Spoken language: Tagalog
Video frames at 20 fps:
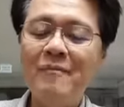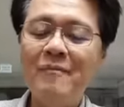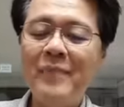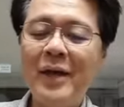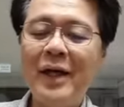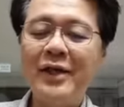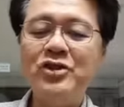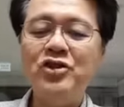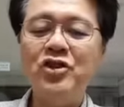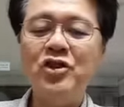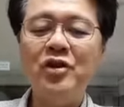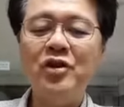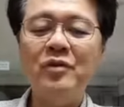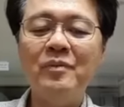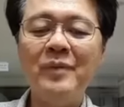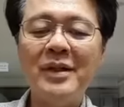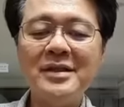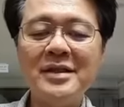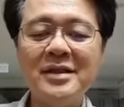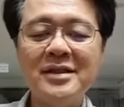medyo
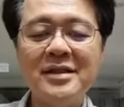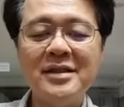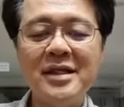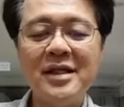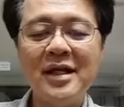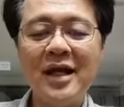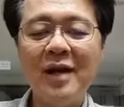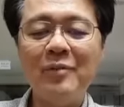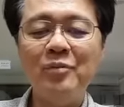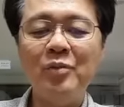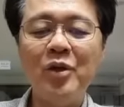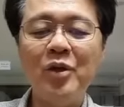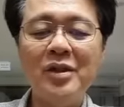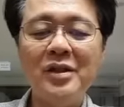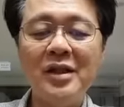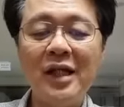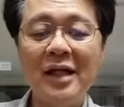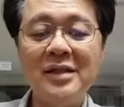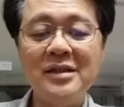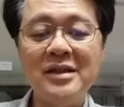masisira po
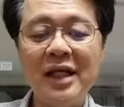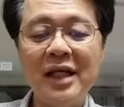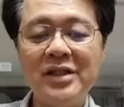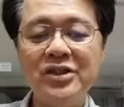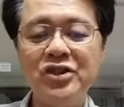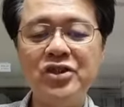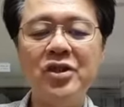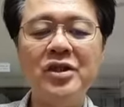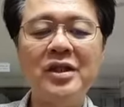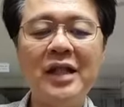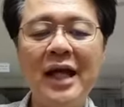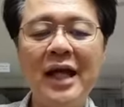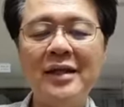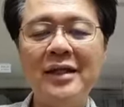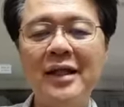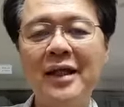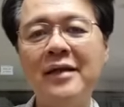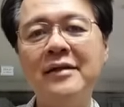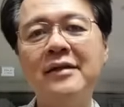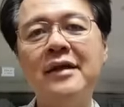yung digestion
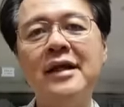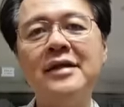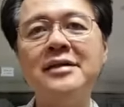natin.